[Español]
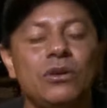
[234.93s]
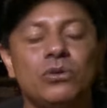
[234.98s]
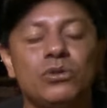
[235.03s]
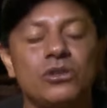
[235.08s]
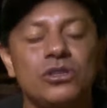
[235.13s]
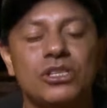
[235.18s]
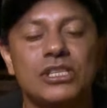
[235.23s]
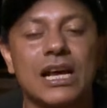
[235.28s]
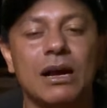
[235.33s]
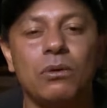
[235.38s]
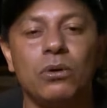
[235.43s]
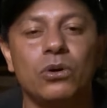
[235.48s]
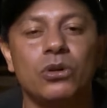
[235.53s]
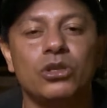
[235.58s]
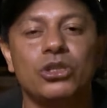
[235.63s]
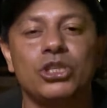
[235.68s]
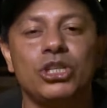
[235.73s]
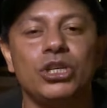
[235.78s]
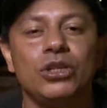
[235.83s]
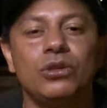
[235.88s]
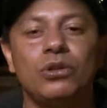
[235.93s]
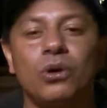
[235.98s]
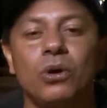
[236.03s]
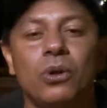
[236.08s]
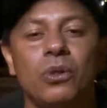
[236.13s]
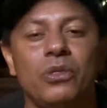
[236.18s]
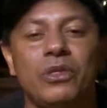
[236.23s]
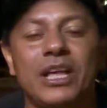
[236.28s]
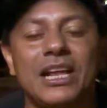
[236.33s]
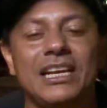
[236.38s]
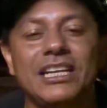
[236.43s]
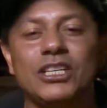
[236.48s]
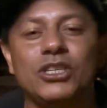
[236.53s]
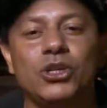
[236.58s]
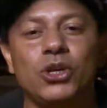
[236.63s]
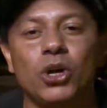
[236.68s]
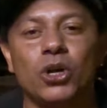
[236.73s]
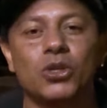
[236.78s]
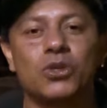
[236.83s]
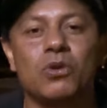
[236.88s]
un saborcito
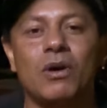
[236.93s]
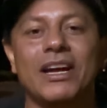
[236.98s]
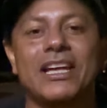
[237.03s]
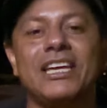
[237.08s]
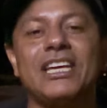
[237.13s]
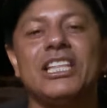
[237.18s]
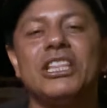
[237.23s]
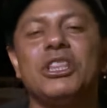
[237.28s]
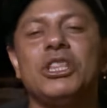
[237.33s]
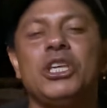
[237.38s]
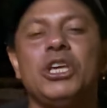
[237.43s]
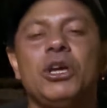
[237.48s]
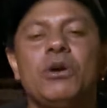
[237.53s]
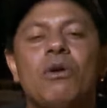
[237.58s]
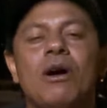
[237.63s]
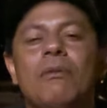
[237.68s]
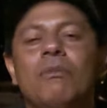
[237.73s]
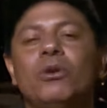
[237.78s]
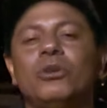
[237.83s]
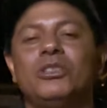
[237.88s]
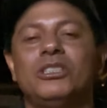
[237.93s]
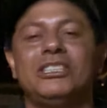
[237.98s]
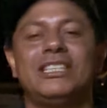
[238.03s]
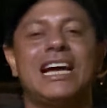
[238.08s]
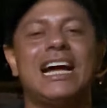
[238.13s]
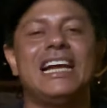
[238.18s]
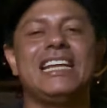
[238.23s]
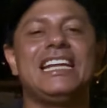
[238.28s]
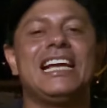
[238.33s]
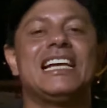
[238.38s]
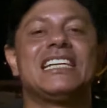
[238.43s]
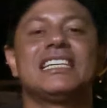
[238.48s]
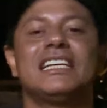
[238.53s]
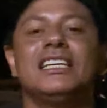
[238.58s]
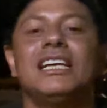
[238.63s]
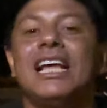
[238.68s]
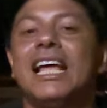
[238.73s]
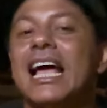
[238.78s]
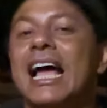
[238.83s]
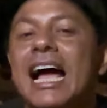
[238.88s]
delicioso a Quindío, a montañas,
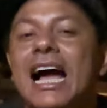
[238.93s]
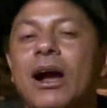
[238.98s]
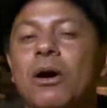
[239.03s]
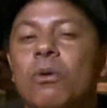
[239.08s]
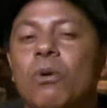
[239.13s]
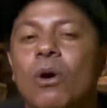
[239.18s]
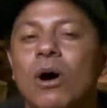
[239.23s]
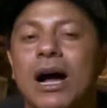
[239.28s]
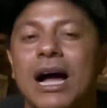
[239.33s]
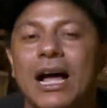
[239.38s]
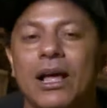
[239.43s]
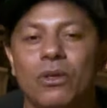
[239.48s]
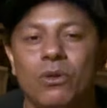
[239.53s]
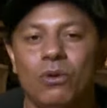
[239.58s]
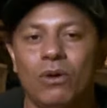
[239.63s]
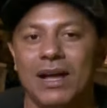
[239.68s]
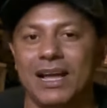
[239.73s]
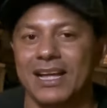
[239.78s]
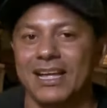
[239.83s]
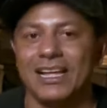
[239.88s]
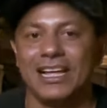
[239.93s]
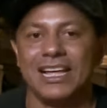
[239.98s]
a Guadua,